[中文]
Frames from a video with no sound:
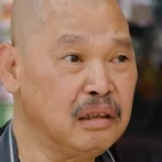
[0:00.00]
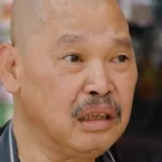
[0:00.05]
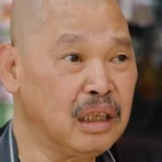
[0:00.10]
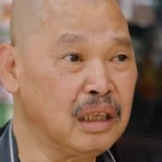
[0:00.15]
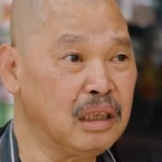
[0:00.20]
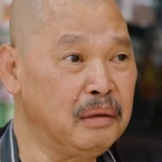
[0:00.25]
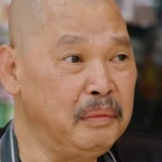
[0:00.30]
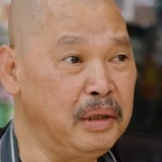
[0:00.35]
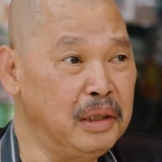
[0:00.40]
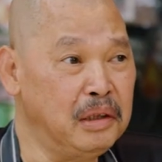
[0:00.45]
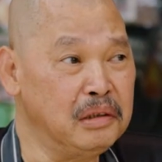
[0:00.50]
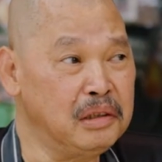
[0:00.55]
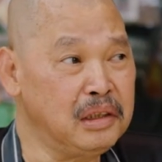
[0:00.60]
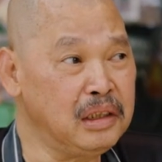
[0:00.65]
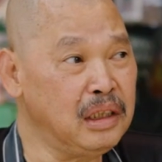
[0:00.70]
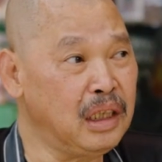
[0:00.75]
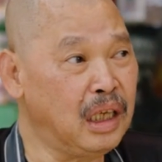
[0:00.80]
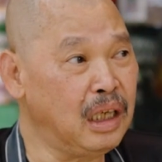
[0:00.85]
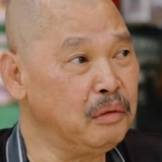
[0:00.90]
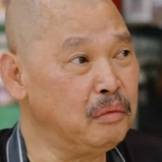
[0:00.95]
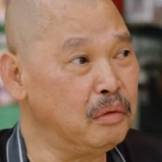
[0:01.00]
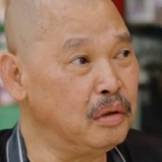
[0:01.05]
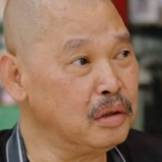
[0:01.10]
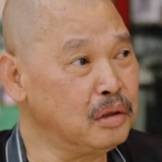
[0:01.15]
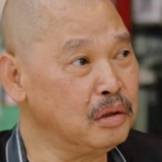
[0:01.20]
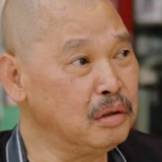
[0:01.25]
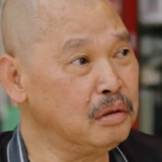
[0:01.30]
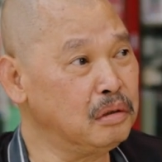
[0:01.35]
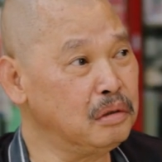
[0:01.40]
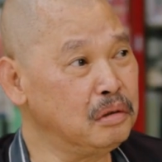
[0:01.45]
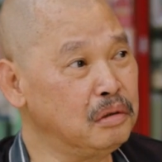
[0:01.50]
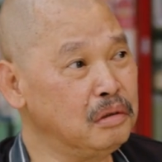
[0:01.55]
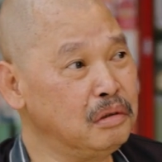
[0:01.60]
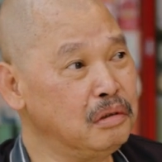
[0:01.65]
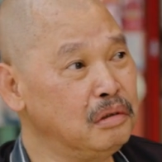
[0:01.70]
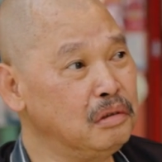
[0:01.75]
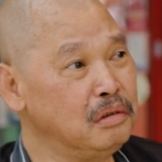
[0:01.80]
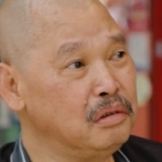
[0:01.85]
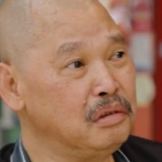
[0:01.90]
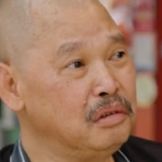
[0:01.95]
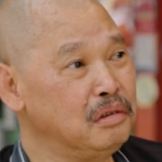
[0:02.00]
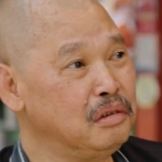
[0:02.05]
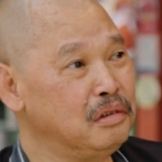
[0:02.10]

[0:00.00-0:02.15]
那个没有鸡来我就